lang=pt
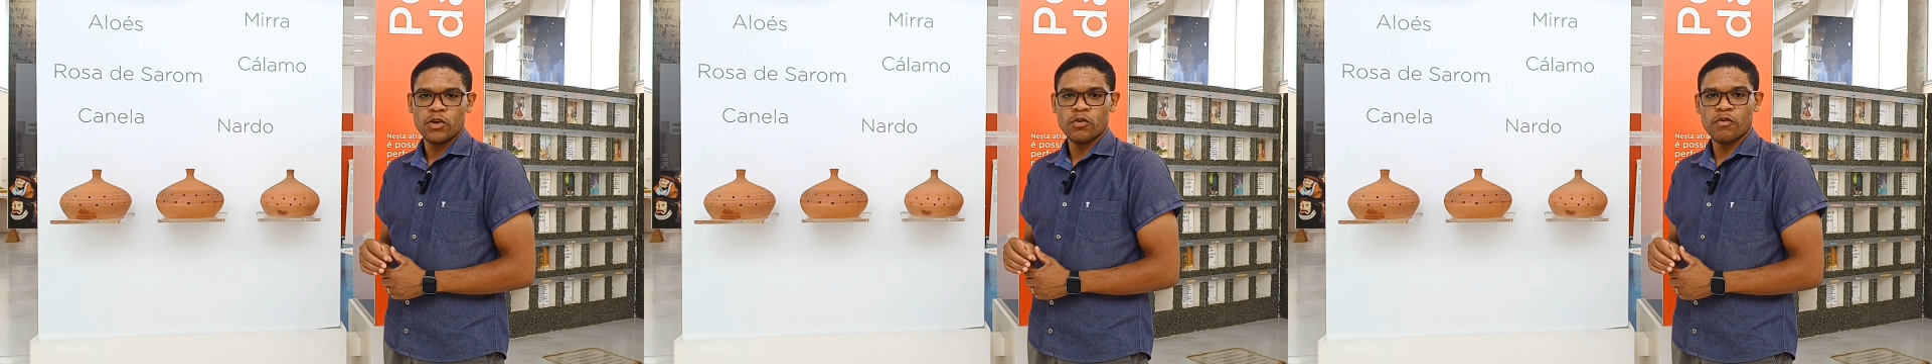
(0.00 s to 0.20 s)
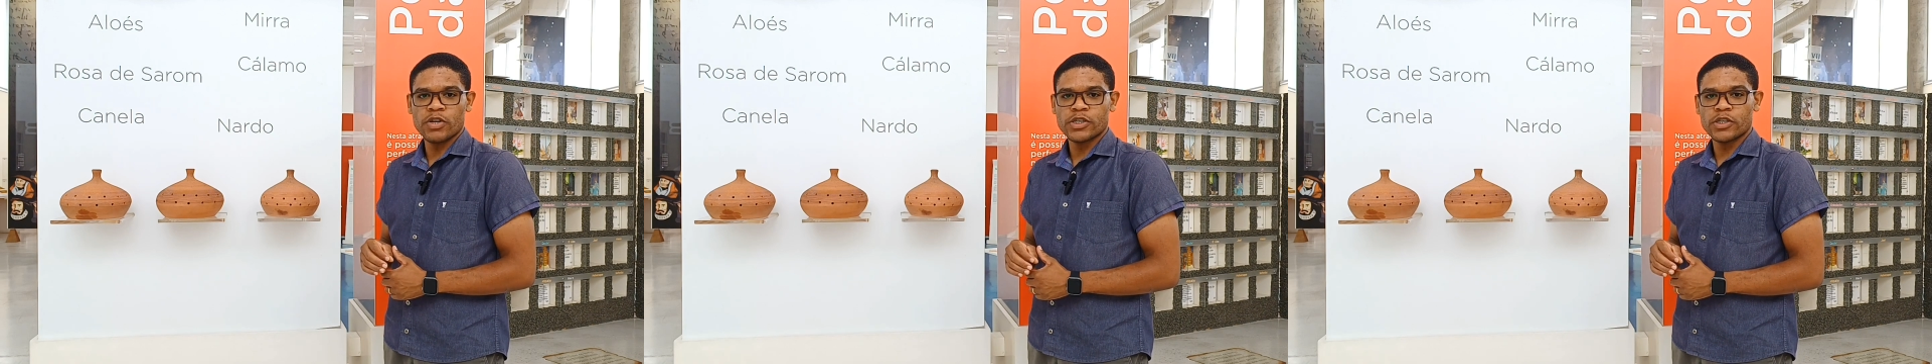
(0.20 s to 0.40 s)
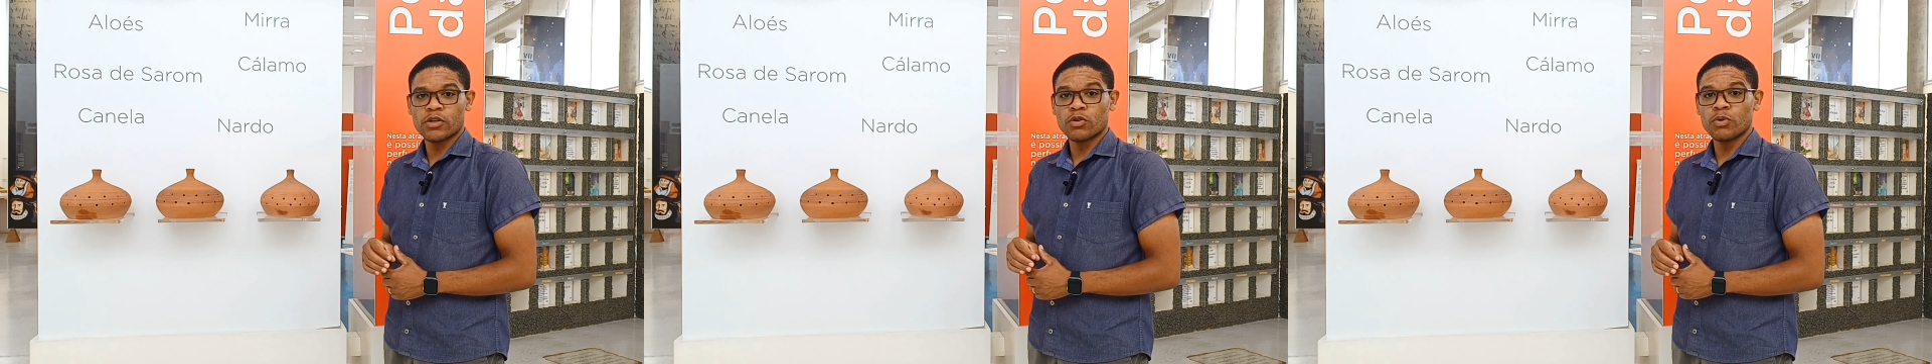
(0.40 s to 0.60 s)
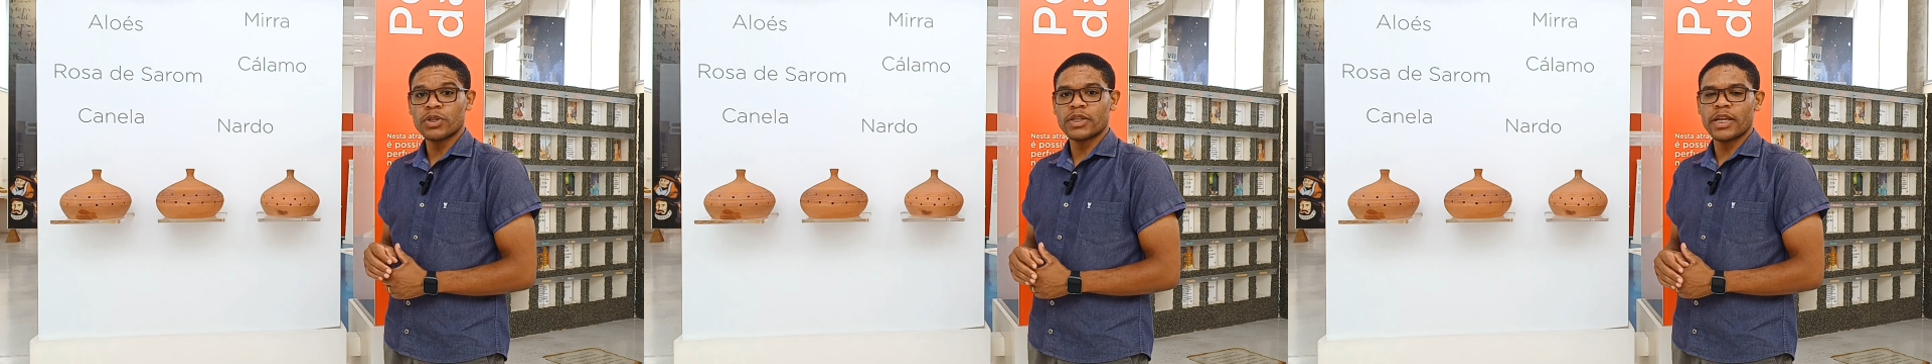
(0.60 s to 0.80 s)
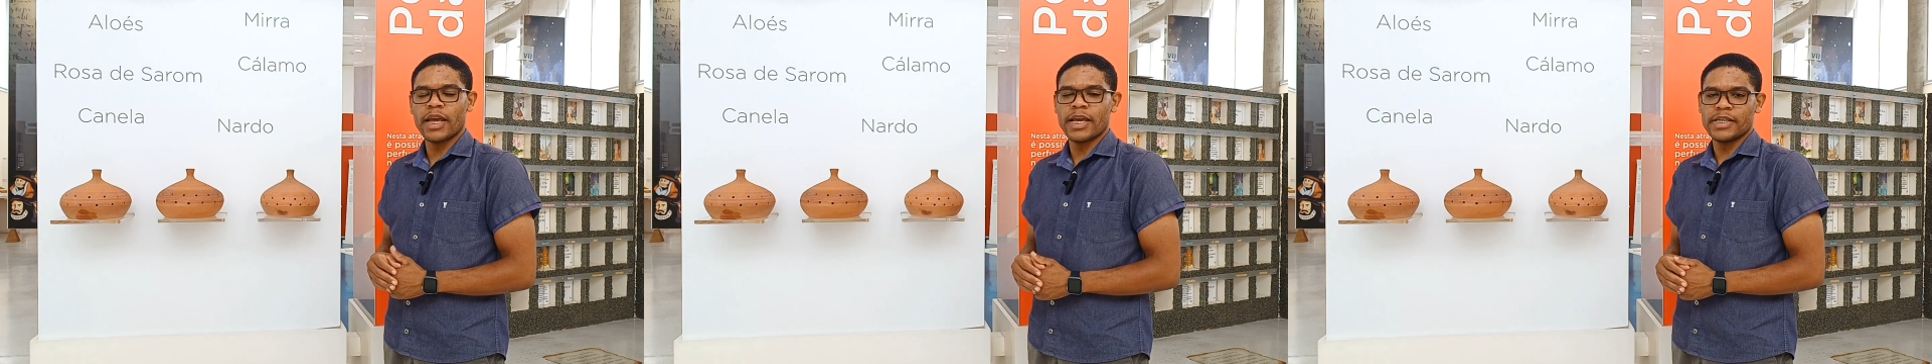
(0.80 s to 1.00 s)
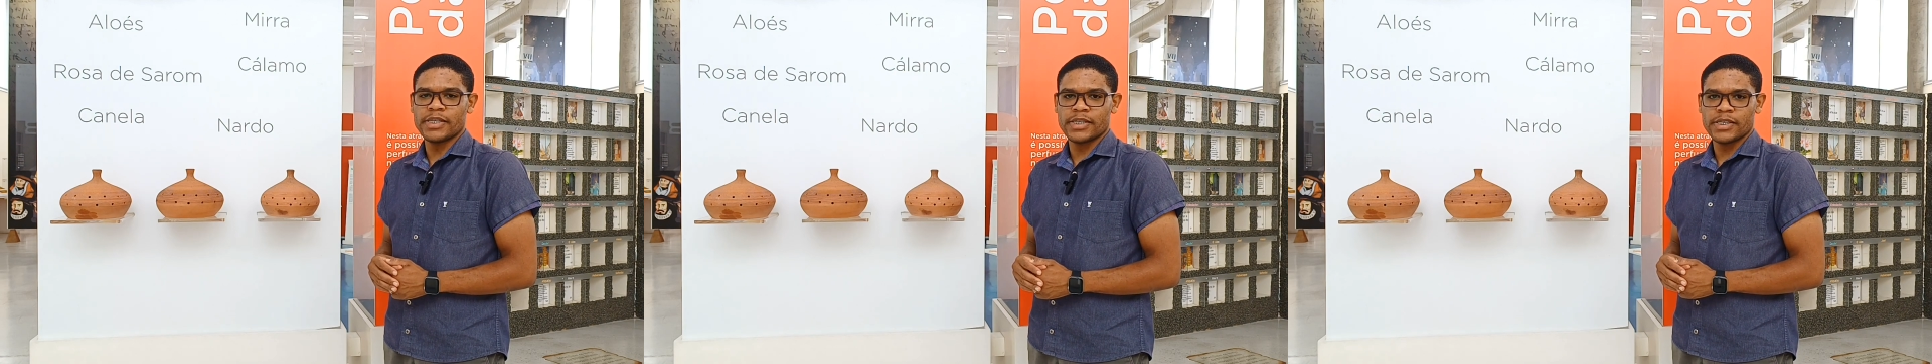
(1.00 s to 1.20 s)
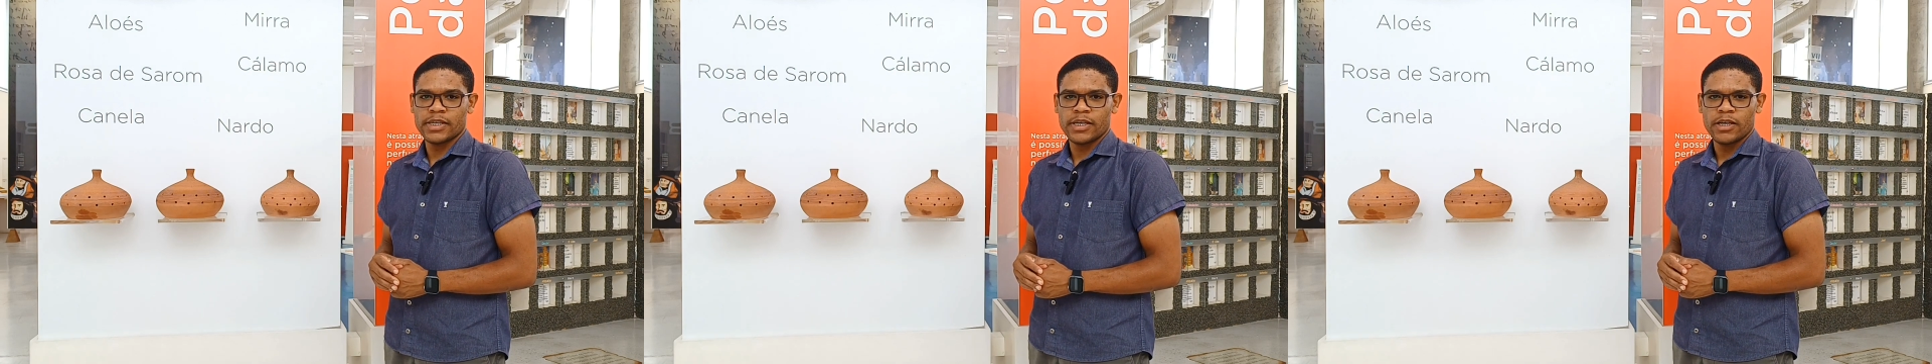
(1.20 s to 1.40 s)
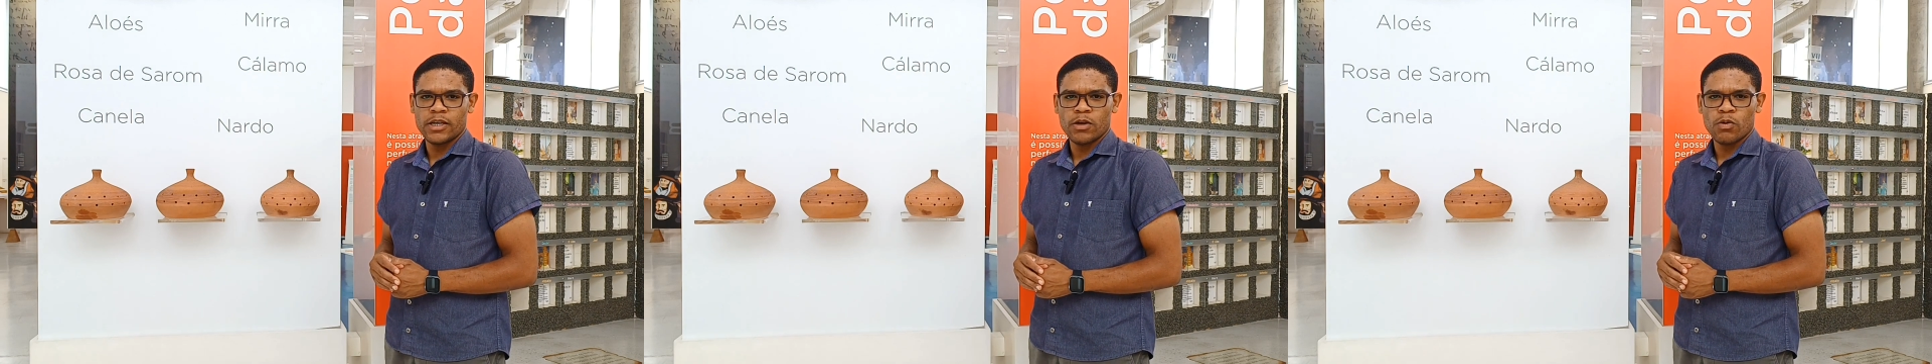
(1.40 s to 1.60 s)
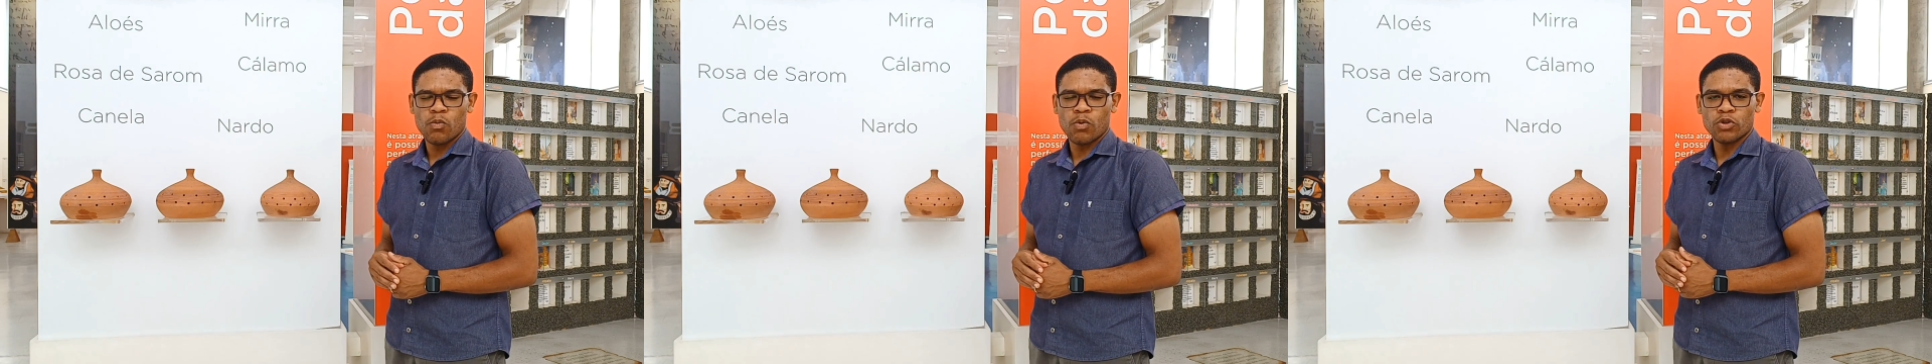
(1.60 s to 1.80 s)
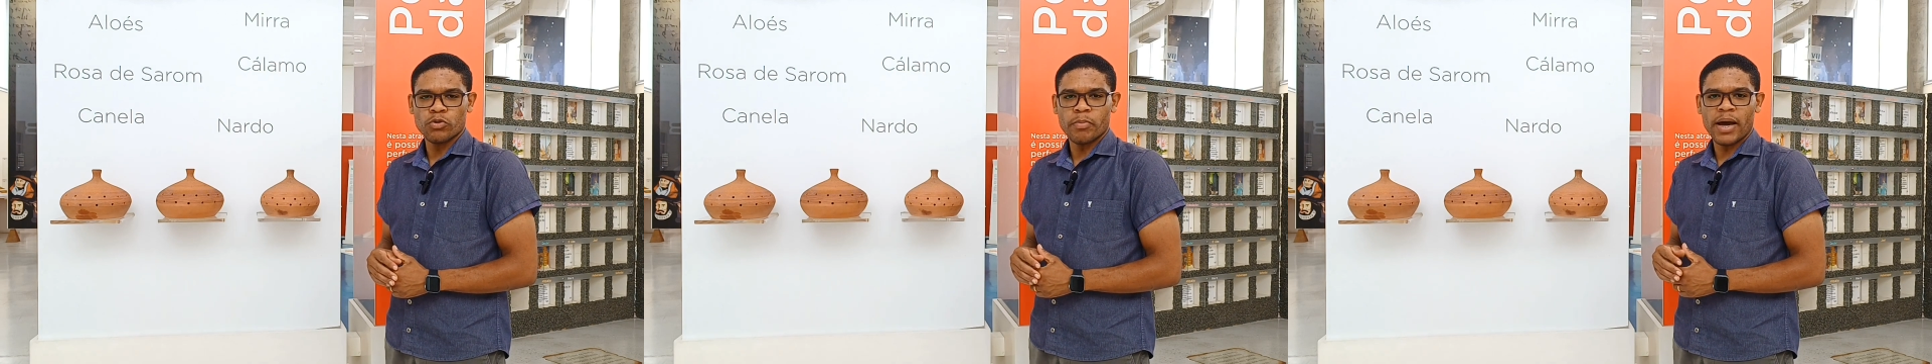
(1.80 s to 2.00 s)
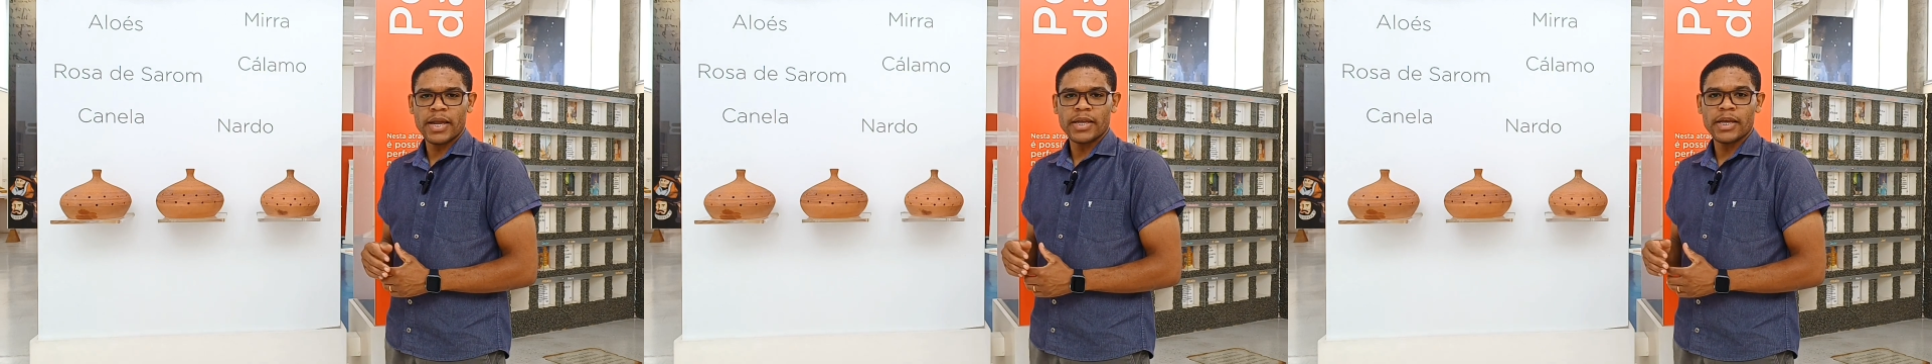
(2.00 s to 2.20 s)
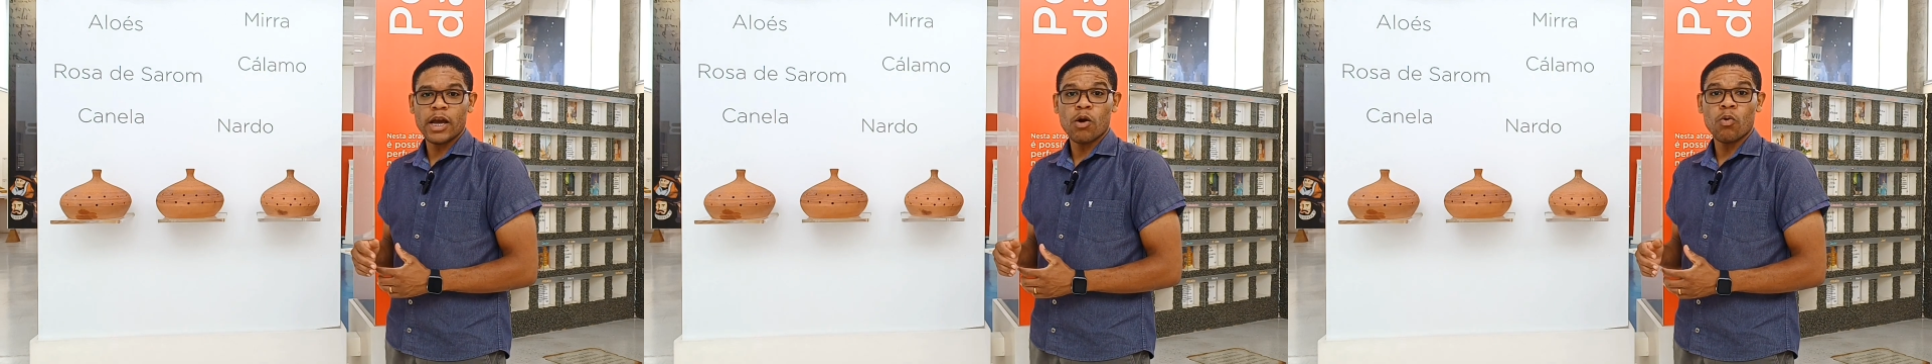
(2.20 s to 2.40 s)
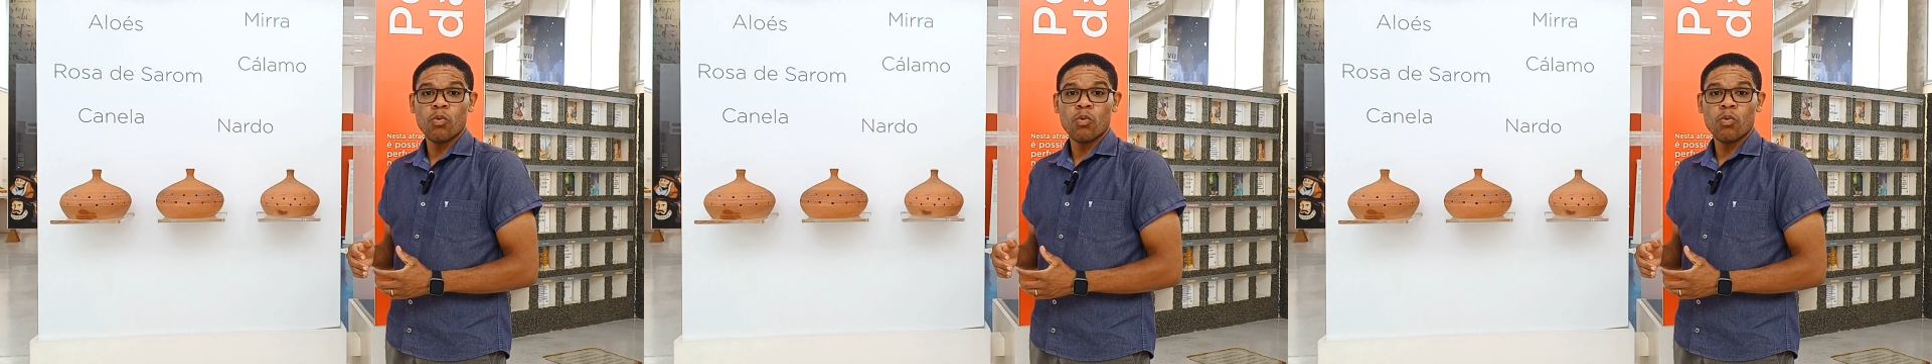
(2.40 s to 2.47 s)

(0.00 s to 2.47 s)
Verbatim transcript: no versículo 3, quando Maria